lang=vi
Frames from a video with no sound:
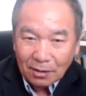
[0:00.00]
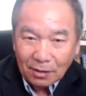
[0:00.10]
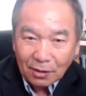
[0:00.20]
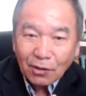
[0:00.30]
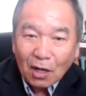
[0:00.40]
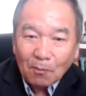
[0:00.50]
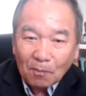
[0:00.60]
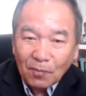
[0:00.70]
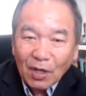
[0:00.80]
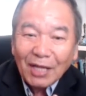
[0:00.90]
ya giờ
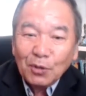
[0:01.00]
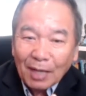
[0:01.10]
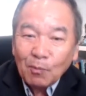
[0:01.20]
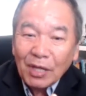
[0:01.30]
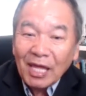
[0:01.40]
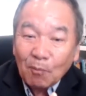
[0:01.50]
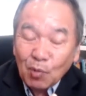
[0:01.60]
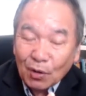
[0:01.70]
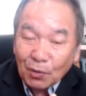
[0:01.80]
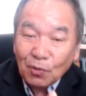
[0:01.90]
ya itu này mua nhiệm
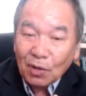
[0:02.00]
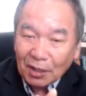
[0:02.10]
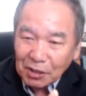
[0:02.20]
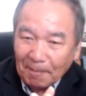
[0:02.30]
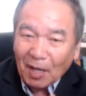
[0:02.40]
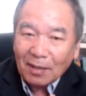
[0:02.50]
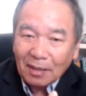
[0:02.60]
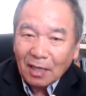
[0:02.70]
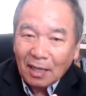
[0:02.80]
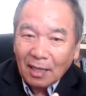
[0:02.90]
rồi nu là sĩ bạn,
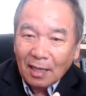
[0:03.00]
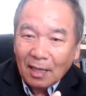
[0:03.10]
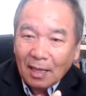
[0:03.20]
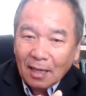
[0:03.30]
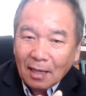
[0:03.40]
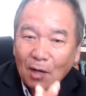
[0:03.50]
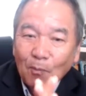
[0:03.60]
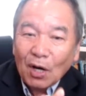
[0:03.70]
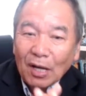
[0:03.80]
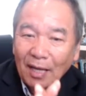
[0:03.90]
nó
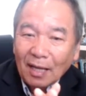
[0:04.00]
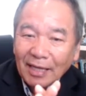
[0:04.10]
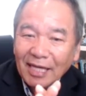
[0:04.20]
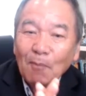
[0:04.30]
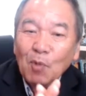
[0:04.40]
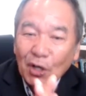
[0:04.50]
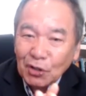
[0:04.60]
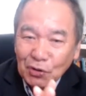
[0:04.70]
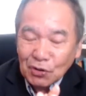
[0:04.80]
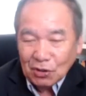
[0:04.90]
mà cái mà
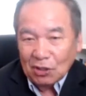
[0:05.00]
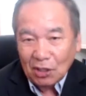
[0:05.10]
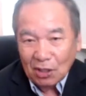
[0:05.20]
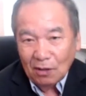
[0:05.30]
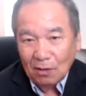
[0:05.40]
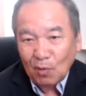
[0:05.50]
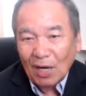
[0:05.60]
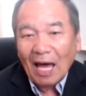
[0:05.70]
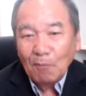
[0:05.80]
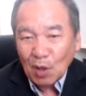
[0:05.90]
cứ mà
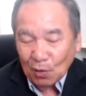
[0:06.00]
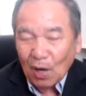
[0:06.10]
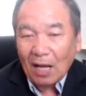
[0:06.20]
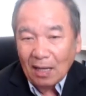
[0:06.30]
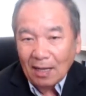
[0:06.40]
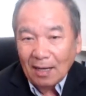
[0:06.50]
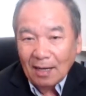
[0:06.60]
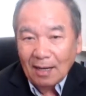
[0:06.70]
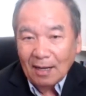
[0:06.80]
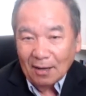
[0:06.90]
làm mà lo
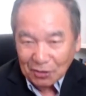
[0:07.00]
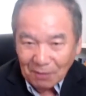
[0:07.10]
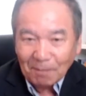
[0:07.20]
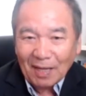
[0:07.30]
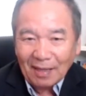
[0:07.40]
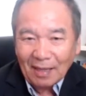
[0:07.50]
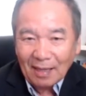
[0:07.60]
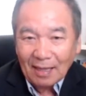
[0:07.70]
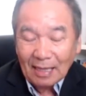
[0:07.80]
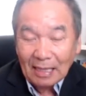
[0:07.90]
là sĩ bạn,
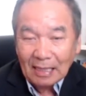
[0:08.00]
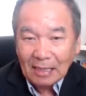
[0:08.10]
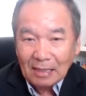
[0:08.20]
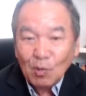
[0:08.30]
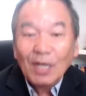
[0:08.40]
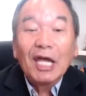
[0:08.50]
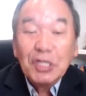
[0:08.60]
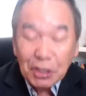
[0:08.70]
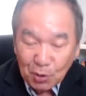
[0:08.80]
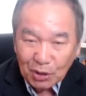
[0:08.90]
mà cái
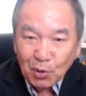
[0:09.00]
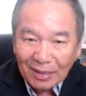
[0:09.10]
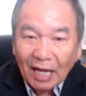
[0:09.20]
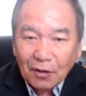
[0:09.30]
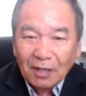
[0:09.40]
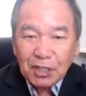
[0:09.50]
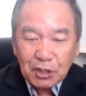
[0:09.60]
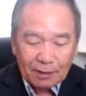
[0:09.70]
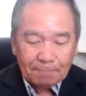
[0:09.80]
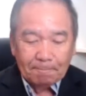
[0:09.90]
sự chùa chùa ta nó thế chứ